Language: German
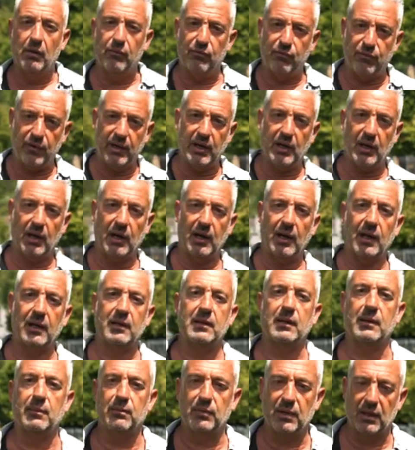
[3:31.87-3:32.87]
wer
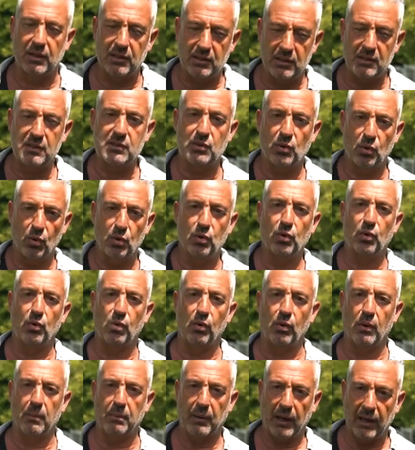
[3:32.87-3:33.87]
hat ihm denn diese
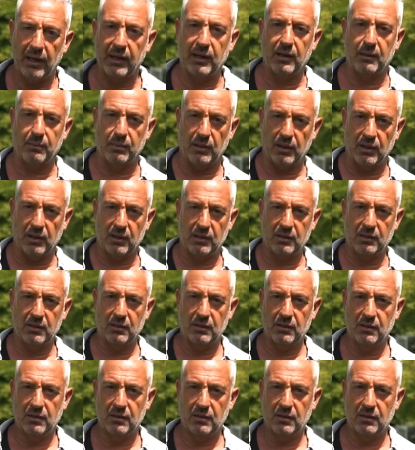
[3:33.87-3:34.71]
Unruhe beigebracht?